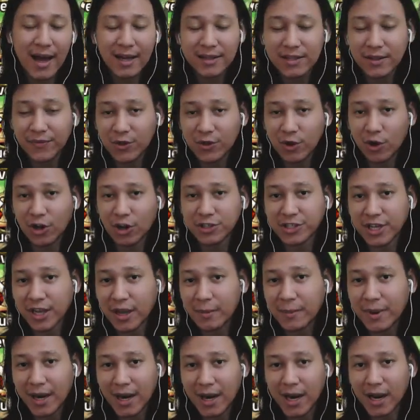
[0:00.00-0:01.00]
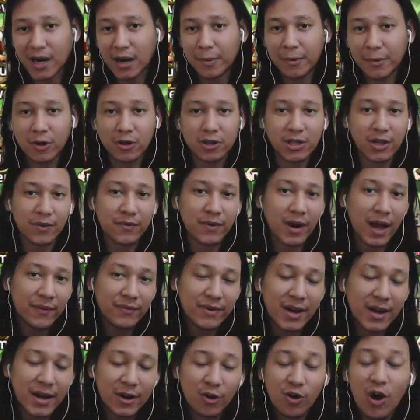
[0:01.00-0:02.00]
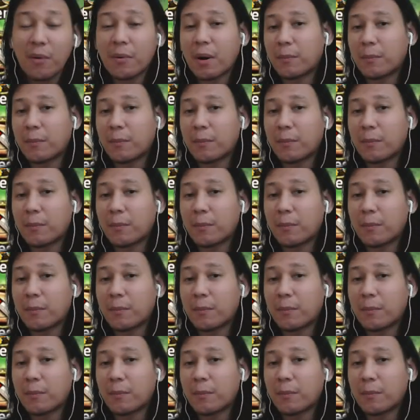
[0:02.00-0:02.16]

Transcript: aktifin loncengnya biar kalian dapat notif live dari gue